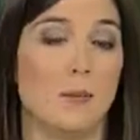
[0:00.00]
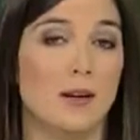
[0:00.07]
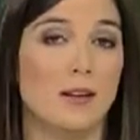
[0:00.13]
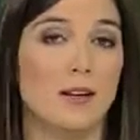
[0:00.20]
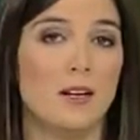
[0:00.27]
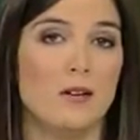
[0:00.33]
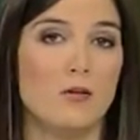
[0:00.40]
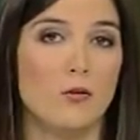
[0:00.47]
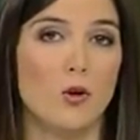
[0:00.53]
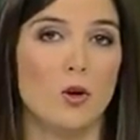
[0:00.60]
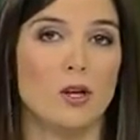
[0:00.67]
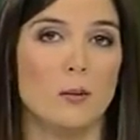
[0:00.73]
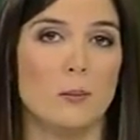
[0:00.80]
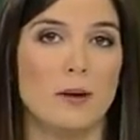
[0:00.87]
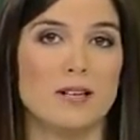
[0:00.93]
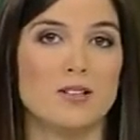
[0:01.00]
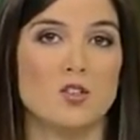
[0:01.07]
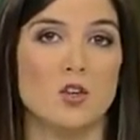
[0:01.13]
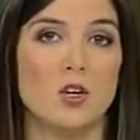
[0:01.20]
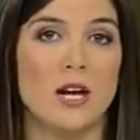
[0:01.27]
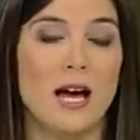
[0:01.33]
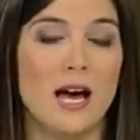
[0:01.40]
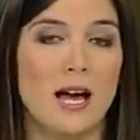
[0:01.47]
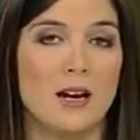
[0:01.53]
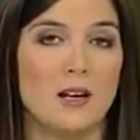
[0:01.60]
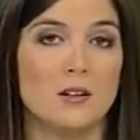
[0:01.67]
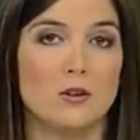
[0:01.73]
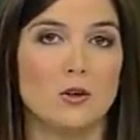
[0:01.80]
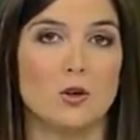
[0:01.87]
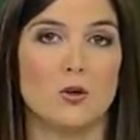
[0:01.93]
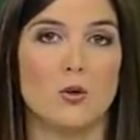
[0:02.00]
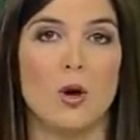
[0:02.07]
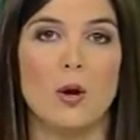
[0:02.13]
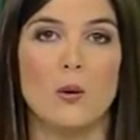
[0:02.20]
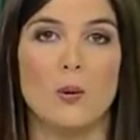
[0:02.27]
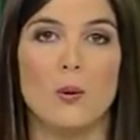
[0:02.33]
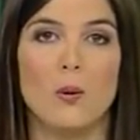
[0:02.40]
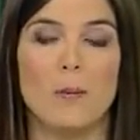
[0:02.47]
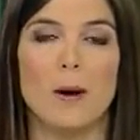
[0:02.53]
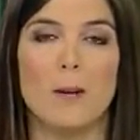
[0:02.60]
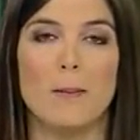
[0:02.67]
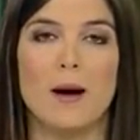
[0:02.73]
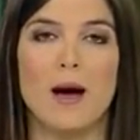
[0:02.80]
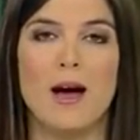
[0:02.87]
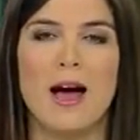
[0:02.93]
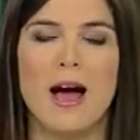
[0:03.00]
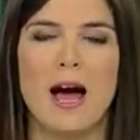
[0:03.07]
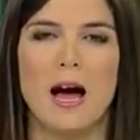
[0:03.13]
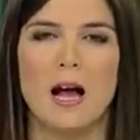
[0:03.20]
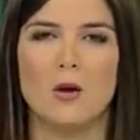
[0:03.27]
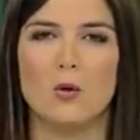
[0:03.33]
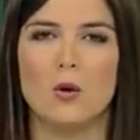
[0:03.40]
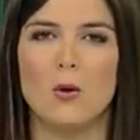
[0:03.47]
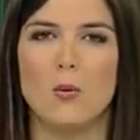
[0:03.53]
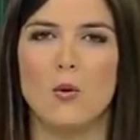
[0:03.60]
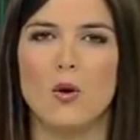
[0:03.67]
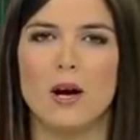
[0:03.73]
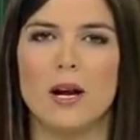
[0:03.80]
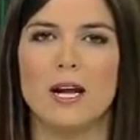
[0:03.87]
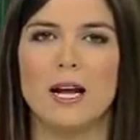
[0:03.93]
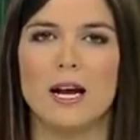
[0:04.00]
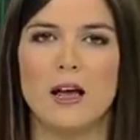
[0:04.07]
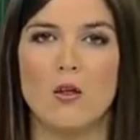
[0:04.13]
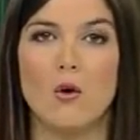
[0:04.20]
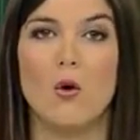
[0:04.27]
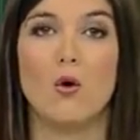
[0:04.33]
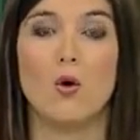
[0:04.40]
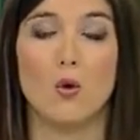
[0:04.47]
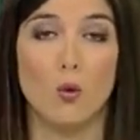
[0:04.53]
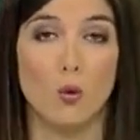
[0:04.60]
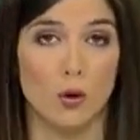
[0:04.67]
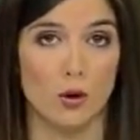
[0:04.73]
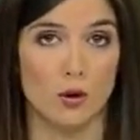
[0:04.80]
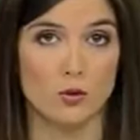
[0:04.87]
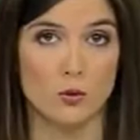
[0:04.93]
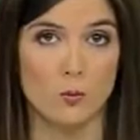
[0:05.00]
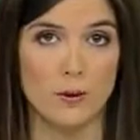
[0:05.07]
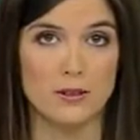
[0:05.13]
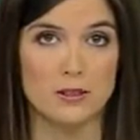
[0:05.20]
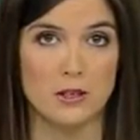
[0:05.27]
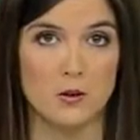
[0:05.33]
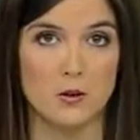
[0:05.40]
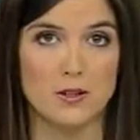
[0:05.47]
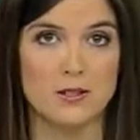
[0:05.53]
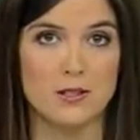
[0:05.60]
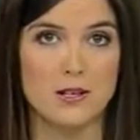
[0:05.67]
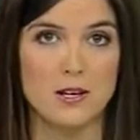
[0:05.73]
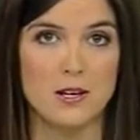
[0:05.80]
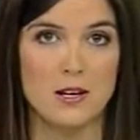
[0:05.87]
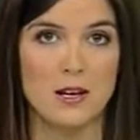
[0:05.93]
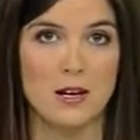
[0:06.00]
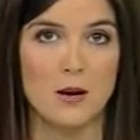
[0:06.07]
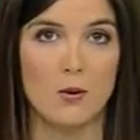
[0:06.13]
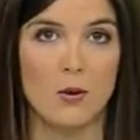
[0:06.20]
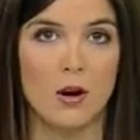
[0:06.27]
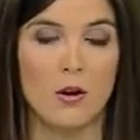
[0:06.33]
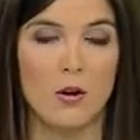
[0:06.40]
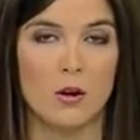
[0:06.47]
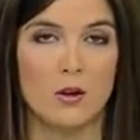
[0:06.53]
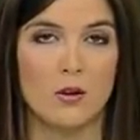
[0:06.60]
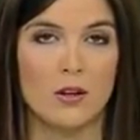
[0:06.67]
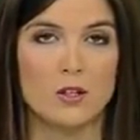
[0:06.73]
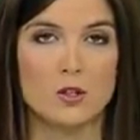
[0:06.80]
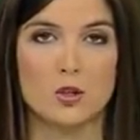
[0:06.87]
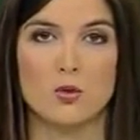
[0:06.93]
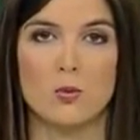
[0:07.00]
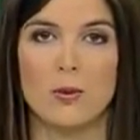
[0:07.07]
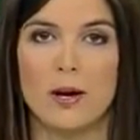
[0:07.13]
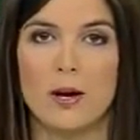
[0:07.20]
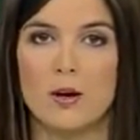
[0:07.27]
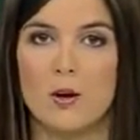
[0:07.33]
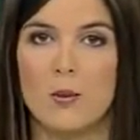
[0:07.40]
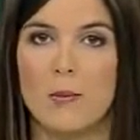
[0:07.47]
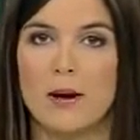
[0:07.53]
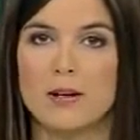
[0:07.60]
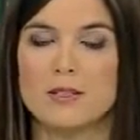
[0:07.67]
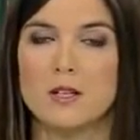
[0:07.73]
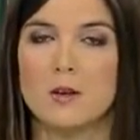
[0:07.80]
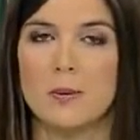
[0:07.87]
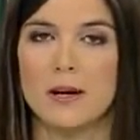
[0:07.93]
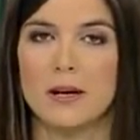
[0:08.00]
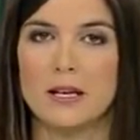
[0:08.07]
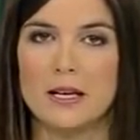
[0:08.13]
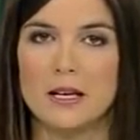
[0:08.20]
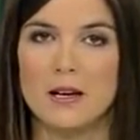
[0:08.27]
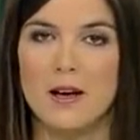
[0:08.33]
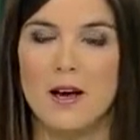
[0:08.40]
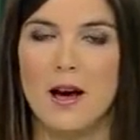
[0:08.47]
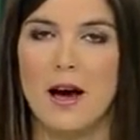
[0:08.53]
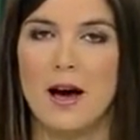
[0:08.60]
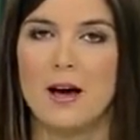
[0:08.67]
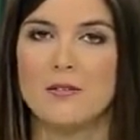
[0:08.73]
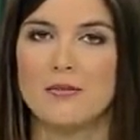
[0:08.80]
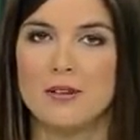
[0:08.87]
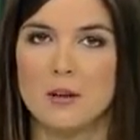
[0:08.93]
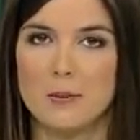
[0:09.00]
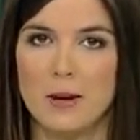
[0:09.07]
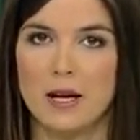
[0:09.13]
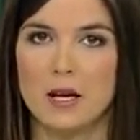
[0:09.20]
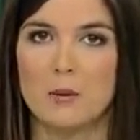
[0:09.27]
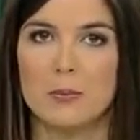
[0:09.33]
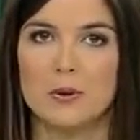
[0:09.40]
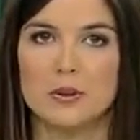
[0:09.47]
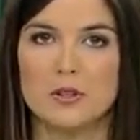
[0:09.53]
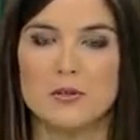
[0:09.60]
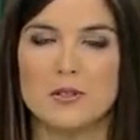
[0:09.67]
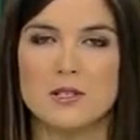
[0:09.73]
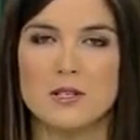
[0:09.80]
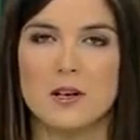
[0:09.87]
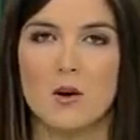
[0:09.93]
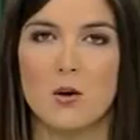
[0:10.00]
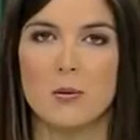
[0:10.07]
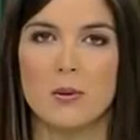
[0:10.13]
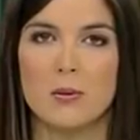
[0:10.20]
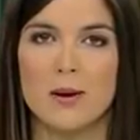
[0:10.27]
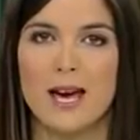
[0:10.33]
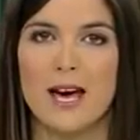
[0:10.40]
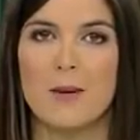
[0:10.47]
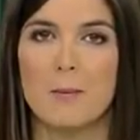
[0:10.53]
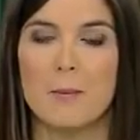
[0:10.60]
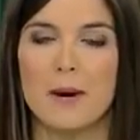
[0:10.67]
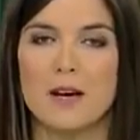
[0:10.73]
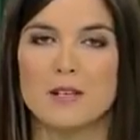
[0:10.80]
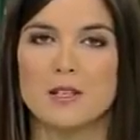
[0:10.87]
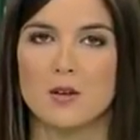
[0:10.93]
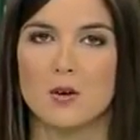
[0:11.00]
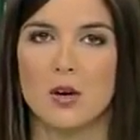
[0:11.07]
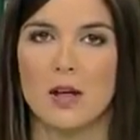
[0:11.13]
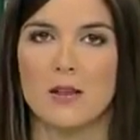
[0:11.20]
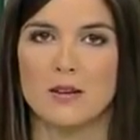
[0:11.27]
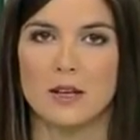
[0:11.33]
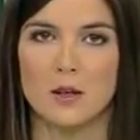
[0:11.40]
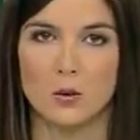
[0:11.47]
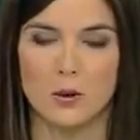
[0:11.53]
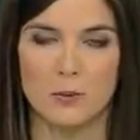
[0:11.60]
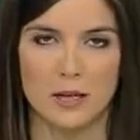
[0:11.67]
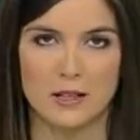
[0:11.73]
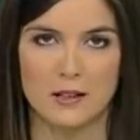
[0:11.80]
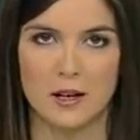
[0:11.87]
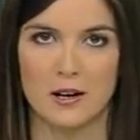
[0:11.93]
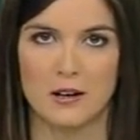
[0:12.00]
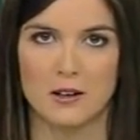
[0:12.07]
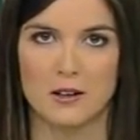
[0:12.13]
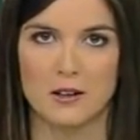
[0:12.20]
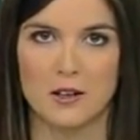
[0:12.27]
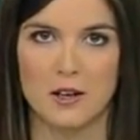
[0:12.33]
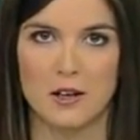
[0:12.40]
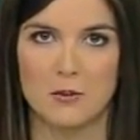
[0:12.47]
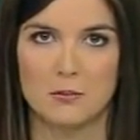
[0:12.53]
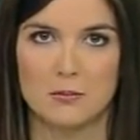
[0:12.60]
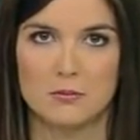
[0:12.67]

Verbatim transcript: Aparte del enfoque personal en torno al nuevo Papa, algunos buscan el lado oscuro de su pasado. Así, el abogado de los derechos humanos, Marcelo Parrilli, afirma que el pontífice convivía en paz con la dictadura militar argentina.